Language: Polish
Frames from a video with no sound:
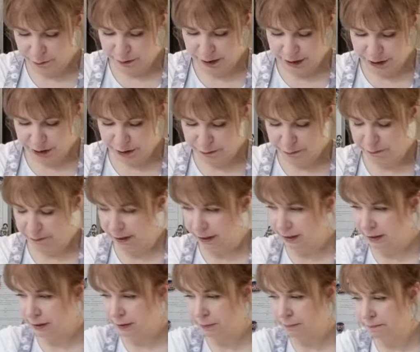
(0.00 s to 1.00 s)
Wierzę w
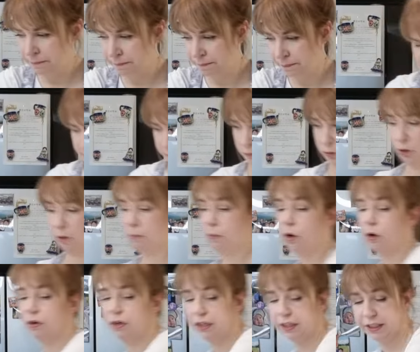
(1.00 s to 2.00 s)
Was. Do
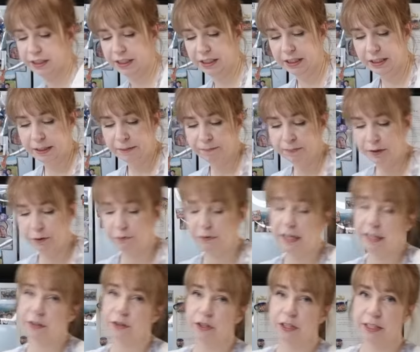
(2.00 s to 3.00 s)
mąki
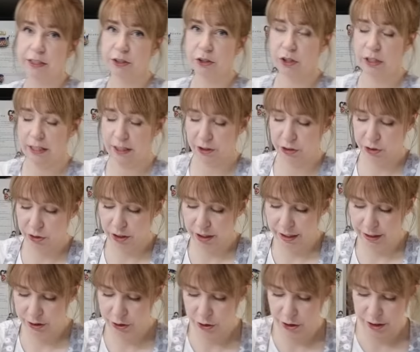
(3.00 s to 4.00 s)
warto jest dodać
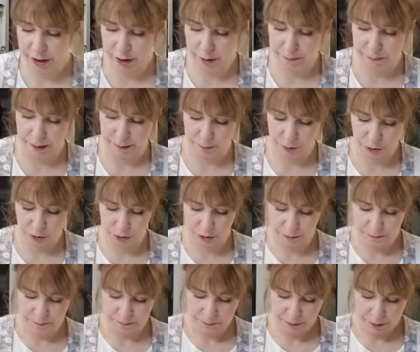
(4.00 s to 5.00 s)
trochę soli i
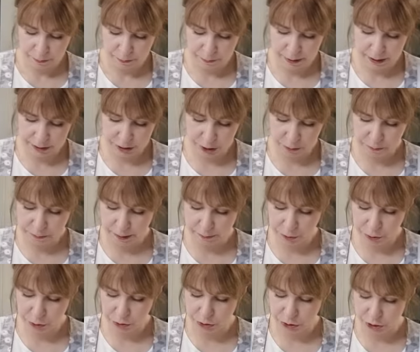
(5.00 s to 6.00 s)
pieprzu. Bardziej
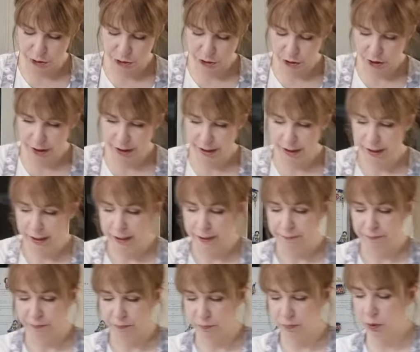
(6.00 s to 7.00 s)
pieprzu niż soli,
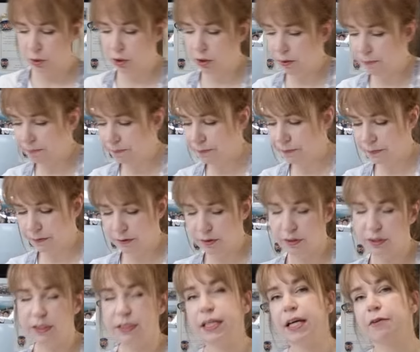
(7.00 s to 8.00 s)
bo
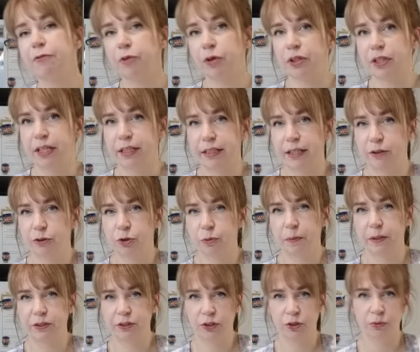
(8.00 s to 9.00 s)
mm, ser w kotletach
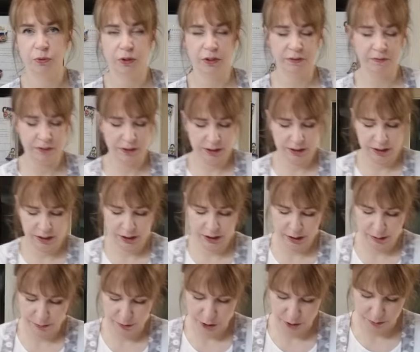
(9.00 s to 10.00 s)
już będzie słony, więc nie
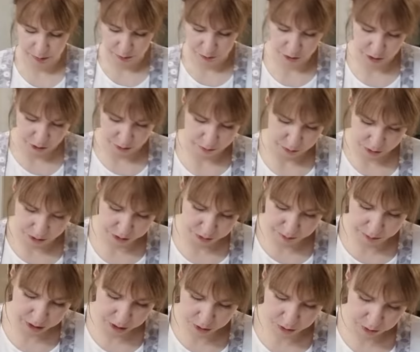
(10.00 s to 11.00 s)
chcemy, żeby wszystko było
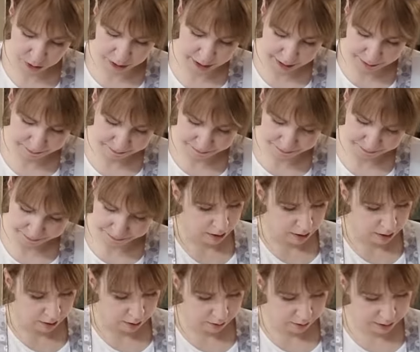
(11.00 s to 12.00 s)
zbyt słone.
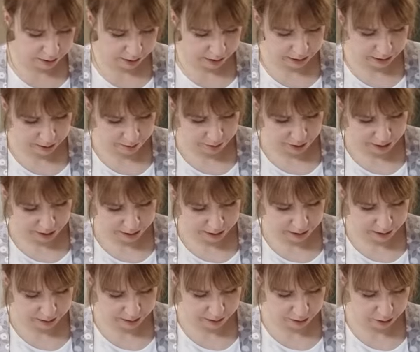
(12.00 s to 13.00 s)
Ostatnia moja
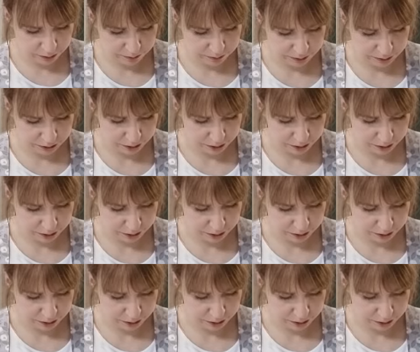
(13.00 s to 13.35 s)
stacja to